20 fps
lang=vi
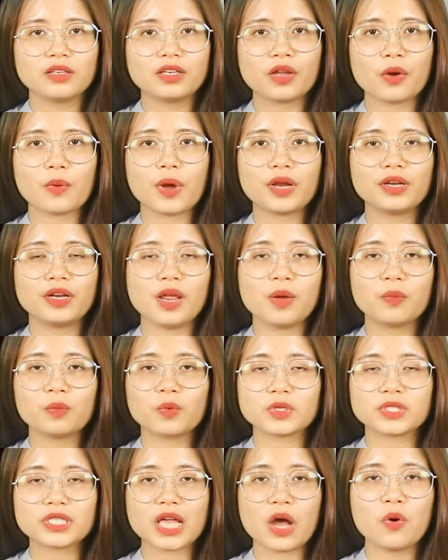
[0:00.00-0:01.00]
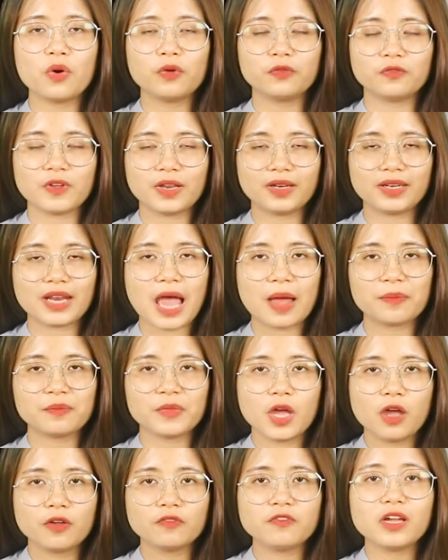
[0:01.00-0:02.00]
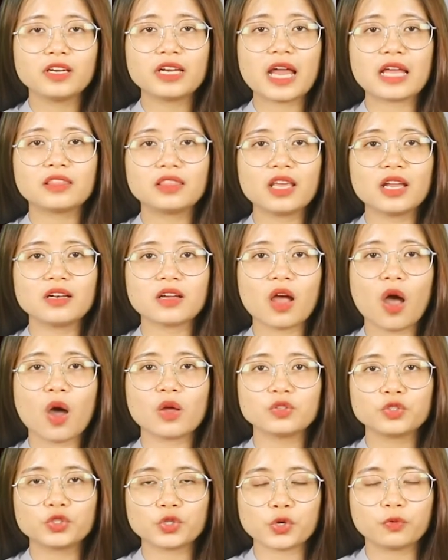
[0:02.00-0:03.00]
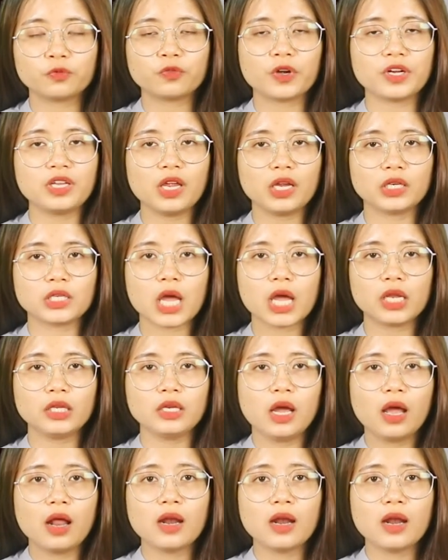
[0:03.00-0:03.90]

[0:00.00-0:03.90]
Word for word: Theo quan niệm của xã hội Việt Nam, việc đặt tên con trùng với tiền thân